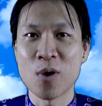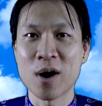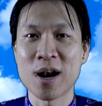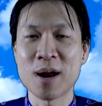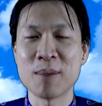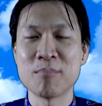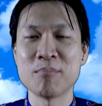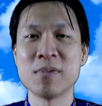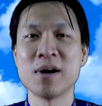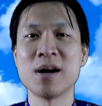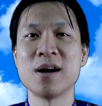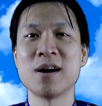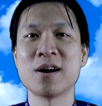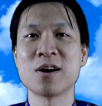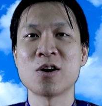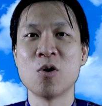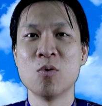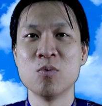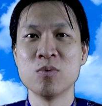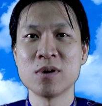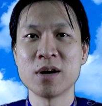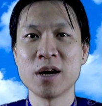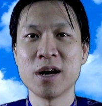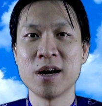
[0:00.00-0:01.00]
quang lâm
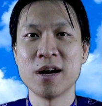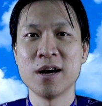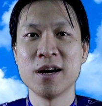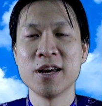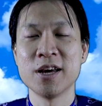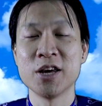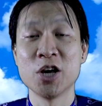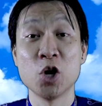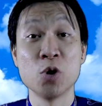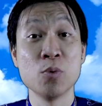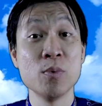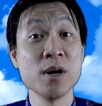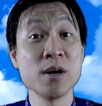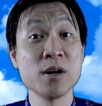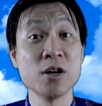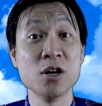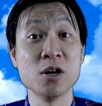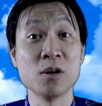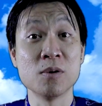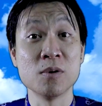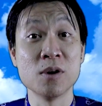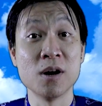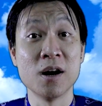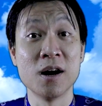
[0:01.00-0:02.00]
cũng hiểu biết
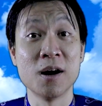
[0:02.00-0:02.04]
được